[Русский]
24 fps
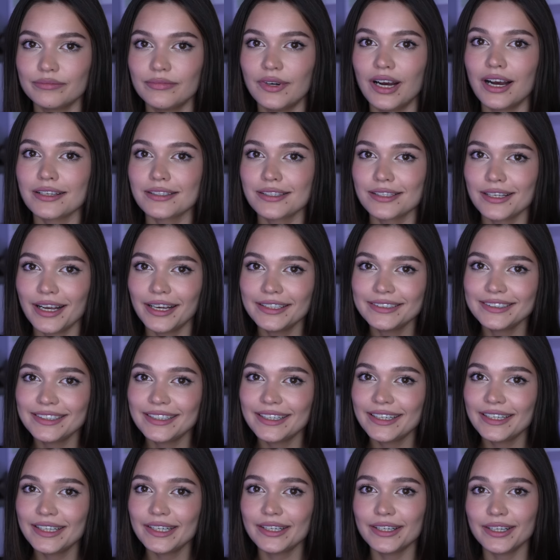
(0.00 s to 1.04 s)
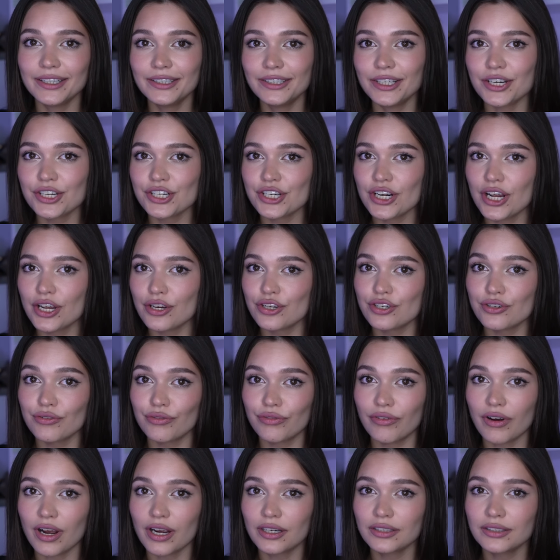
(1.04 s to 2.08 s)
Осанка – это решающий
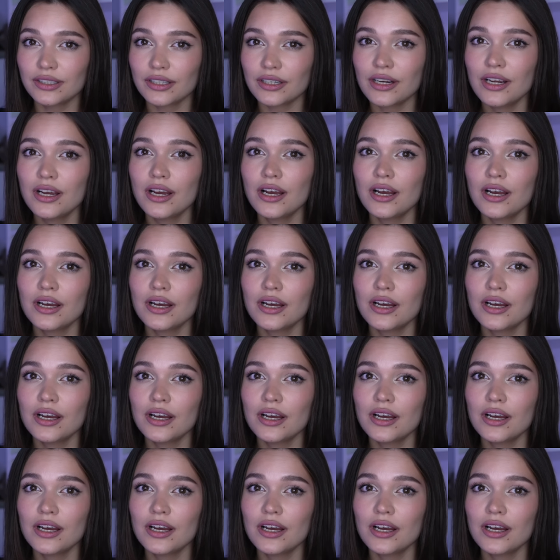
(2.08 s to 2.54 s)
фактор,